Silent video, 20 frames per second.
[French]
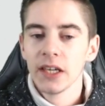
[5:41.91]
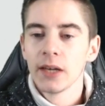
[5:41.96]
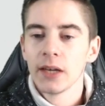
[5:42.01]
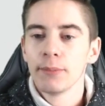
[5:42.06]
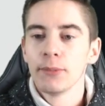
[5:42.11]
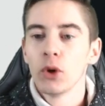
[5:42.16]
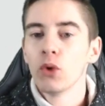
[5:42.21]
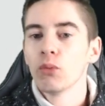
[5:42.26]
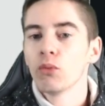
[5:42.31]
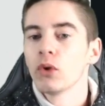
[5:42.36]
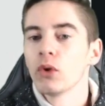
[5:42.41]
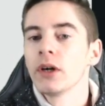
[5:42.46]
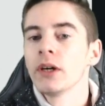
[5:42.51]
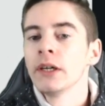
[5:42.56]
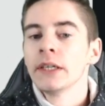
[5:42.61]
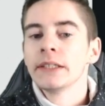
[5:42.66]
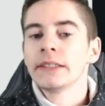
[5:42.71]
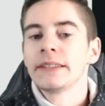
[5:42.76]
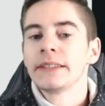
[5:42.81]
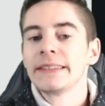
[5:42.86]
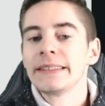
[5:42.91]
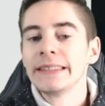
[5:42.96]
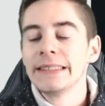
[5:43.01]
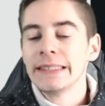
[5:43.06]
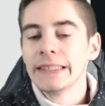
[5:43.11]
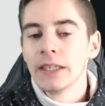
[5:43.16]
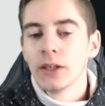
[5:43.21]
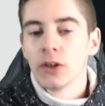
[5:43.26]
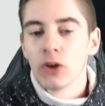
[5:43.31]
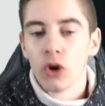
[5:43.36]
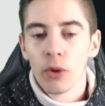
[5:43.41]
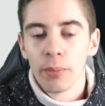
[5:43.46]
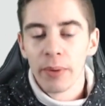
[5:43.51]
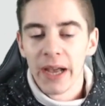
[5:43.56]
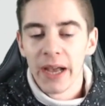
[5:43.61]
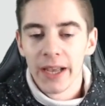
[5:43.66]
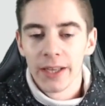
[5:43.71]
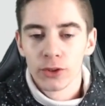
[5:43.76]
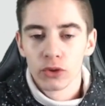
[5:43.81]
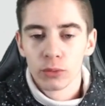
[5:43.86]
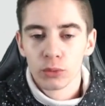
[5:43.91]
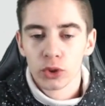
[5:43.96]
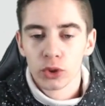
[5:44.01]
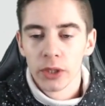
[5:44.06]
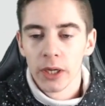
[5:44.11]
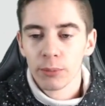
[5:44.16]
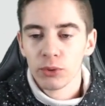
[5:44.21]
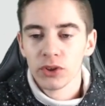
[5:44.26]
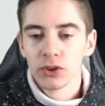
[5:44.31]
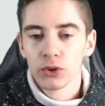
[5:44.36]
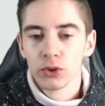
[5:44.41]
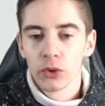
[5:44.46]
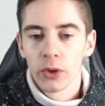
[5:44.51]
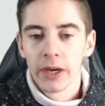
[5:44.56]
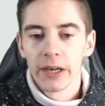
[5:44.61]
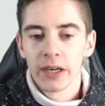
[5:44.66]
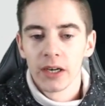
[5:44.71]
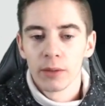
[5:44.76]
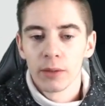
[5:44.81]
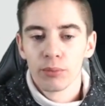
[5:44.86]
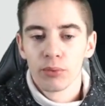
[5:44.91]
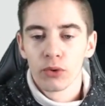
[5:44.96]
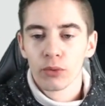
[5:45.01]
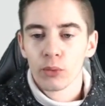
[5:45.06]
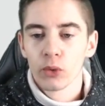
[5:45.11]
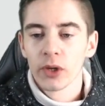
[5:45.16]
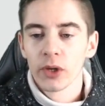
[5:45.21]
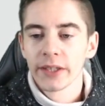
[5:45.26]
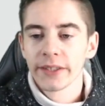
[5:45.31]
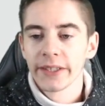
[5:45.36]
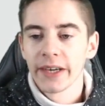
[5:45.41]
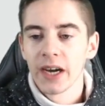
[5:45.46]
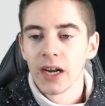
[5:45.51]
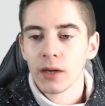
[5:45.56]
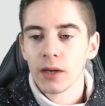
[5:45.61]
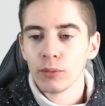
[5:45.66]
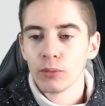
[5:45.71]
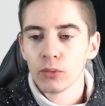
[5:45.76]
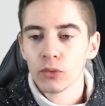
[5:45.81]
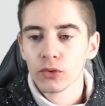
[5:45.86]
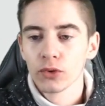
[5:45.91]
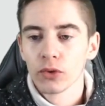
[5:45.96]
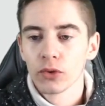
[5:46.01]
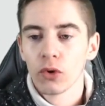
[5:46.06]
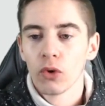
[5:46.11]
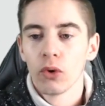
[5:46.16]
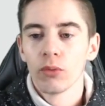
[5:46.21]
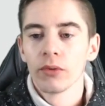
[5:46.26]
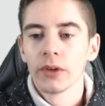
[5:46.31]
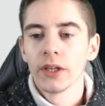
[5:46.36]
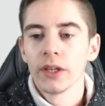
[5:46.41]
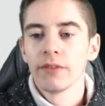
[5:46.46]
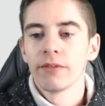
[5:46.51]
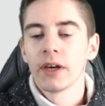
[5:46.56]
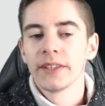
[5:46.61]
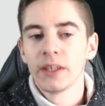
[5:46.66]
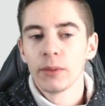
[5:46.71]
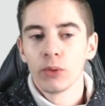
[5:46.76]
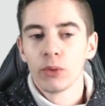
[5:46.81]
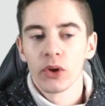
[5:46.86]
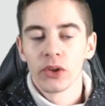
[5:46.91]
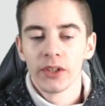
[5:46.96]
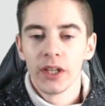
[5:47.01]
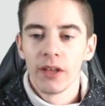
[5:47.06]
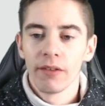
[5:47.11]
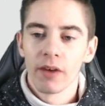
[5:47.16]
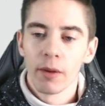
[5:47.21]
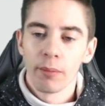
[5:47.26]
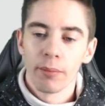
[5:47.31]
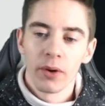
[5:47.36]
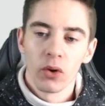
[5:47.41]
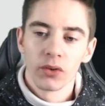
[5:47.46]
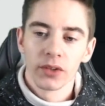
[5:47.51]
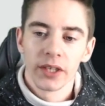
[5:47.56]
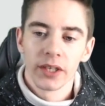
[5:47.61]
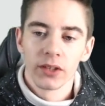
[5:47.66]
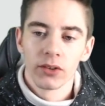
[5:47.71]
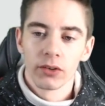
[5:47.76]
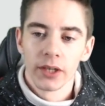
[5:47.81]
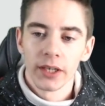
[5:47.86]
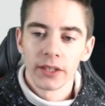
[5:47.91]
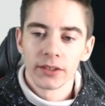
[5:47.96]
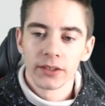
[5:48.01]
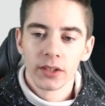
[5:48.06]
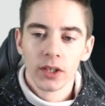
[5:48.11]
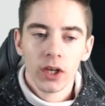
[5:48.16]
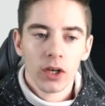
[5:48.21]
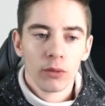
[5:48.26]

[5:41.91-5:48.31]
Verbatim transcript: mais au moins si euh, par exemple je appuie sur L1 pour que mon latéral monte, au moins il va déborder, il va pas rentrer dans l'axe.